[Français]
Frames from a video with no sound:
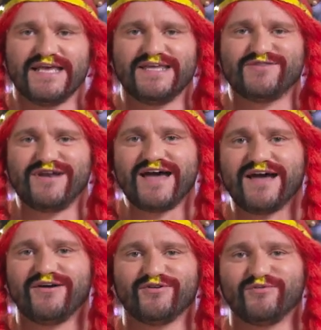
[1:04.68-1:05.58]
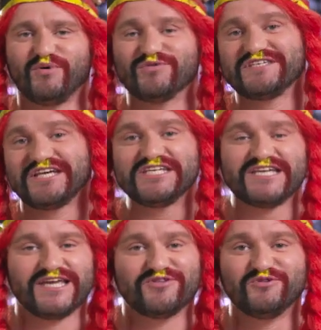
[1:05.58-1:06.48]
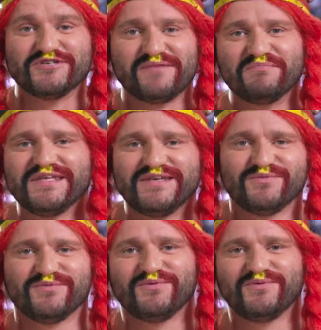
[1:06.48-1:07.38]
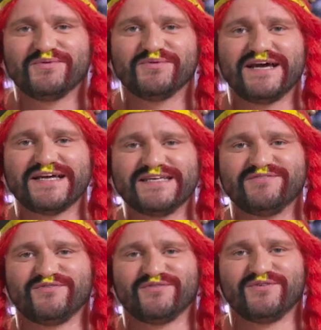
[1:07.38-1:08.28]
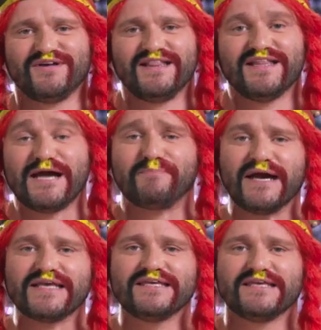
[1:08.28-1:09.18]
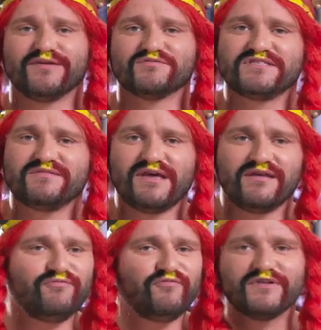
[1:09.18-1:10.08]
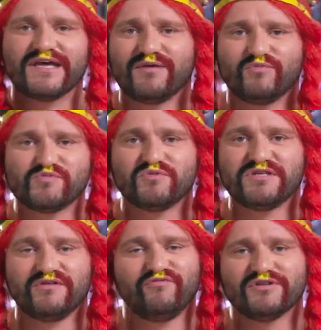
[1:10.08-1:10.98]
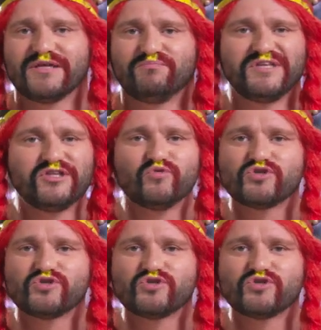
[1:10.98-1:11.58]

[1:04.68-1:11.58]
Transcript: Et de là, euh, on se dirige avec tous nos amis, on, arrive euh, à Paris et on se dit, mais il faudrait, moi je me dis, il faudrait une petite